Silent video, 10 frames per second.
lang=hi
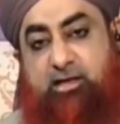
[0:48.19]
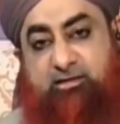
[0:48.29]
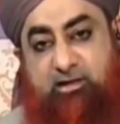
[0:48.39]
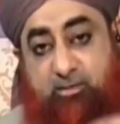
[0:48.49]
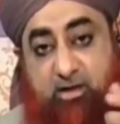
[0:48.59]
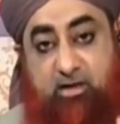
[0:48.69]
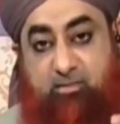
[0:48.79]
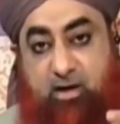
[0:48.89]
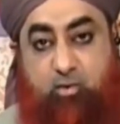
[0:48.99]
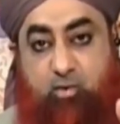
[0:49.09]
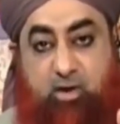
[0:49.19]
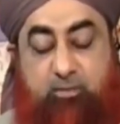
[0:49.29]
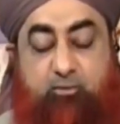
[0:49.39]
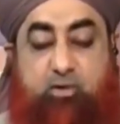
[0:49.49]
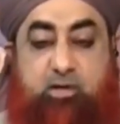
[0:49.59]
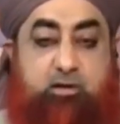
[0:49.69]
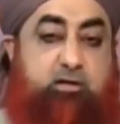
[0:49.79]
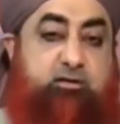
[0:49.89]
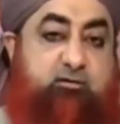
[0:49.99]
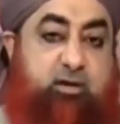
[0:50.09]
इसलिए मैंने ये माकूल आपको एक
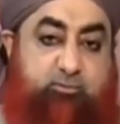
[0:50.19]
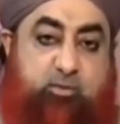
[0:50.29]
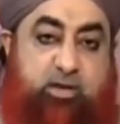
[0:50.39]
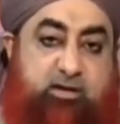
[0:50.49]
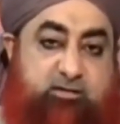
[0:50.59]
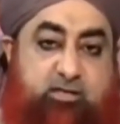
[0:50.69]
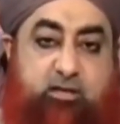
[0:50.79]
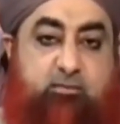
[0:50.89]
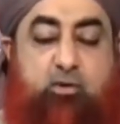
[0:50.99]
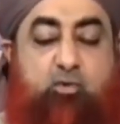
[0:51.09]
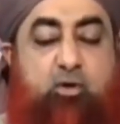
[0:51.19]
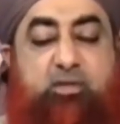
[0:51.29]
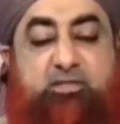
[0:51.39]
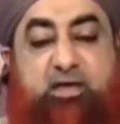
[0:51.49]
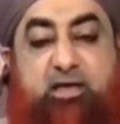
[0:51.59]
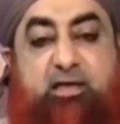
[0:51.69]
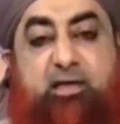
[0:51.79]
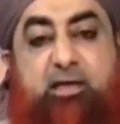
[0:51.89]
जवाब जो मेरे नज़दीक माकूल बनता है